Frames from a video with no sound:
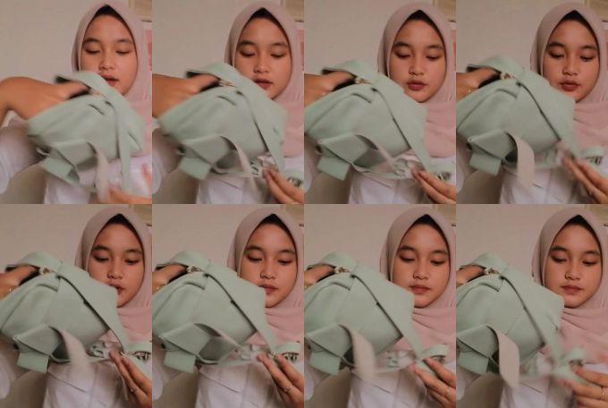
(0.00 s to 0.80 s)
gitu
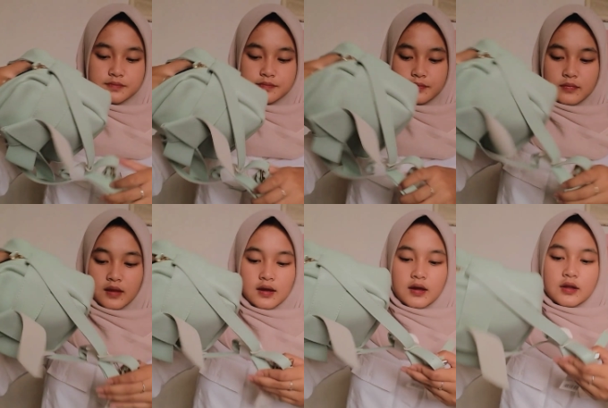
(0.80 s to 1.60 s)

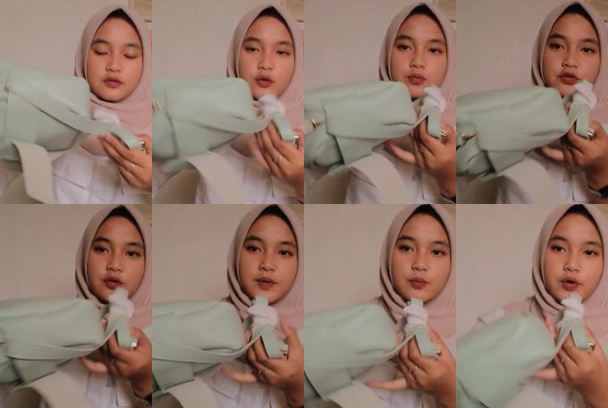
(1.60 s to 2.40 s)
So aku
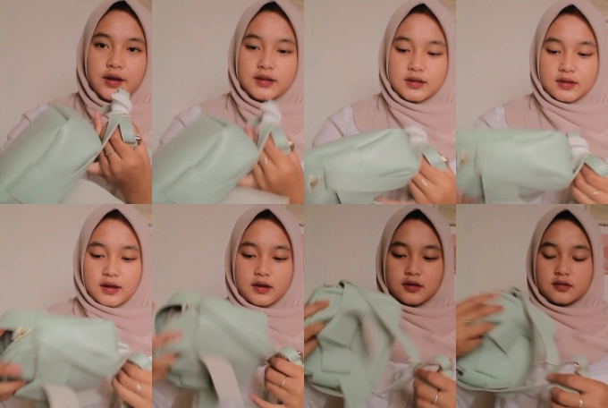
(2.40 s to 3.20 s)
mencoba buka
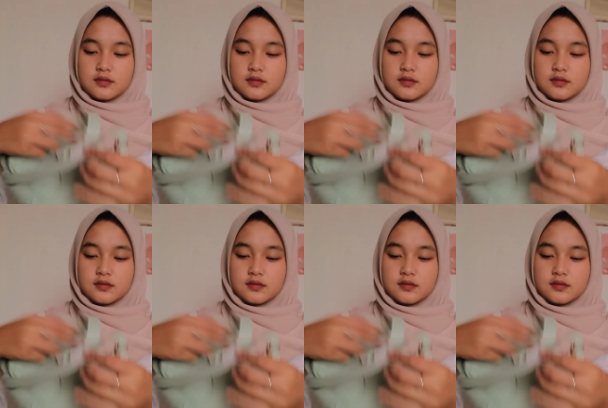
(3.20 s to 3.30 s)
ininya